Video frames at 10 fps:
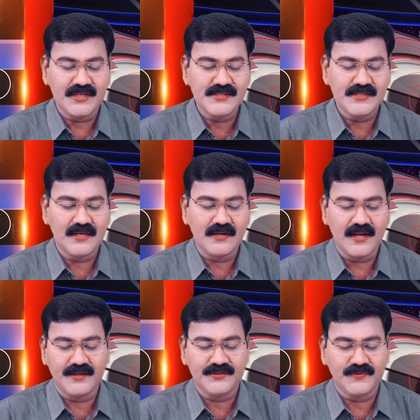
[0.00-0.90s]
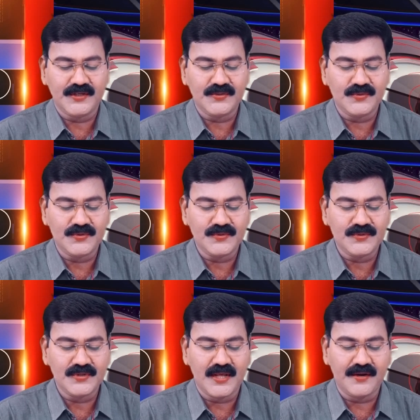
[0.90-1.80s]
కేసీఆర్ నాయకత్వాన్ని
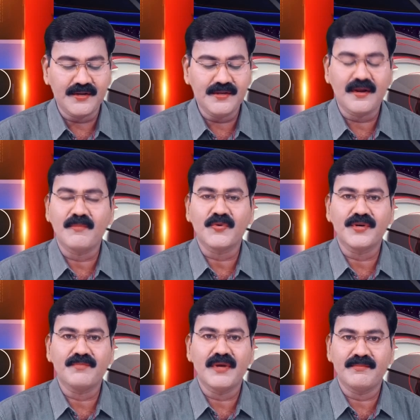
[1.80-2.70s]
కోరుకుంటున్నారని రామగుండం